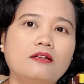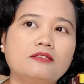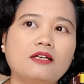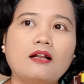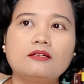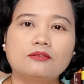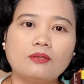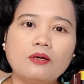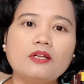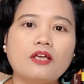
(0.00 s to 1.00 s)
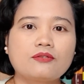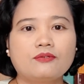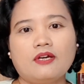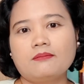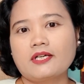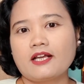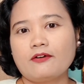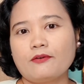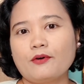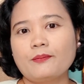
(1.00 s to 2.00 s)
jalan tol yang sudah
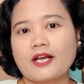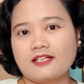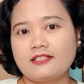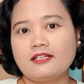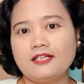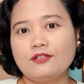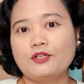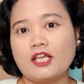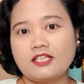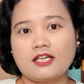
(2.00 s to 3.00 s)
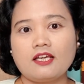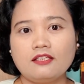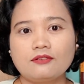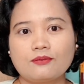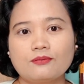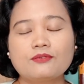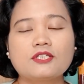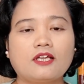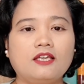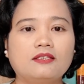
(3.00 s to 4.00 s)
beroperasi di Indonesia itu
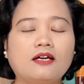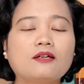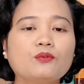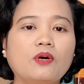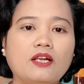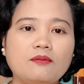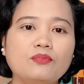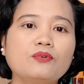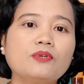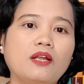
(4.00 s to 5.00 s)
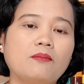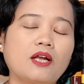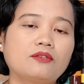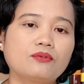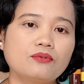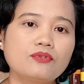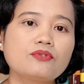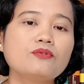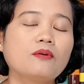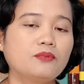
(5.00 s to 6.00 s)
sekitar
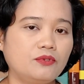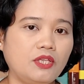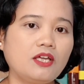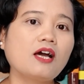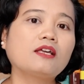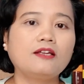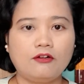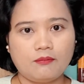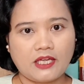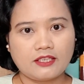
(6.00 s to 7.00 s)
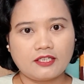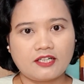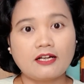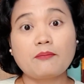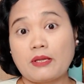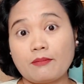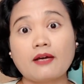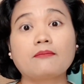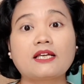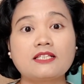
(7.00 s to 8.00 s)
2.623 km dan
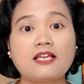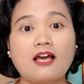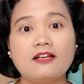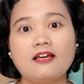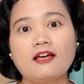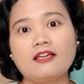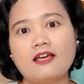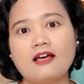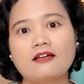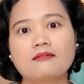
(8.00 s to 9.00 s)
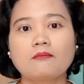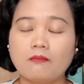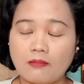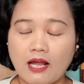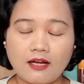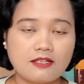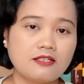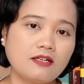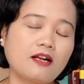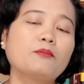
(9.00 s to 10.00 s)
memang masih ada yang akan
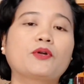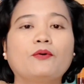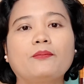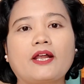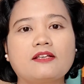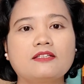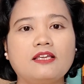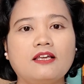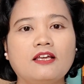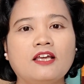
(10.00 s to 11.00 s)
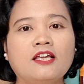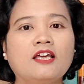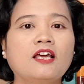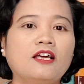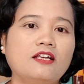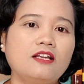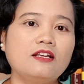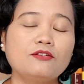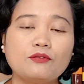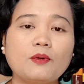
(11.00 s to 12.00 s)
segera beroperasi.
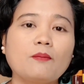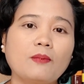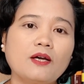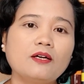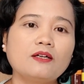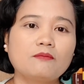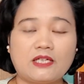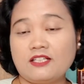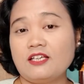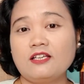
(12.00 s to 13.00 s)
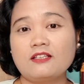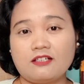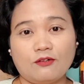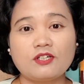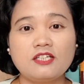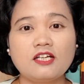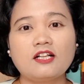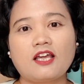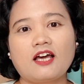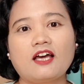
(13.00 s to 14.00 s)
Dan itu memang masih terlalu
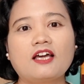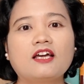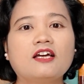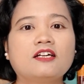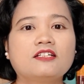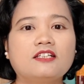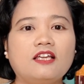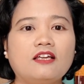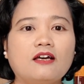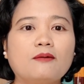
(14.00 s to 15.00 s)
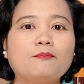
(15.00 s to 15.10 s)
kecil ya sehingga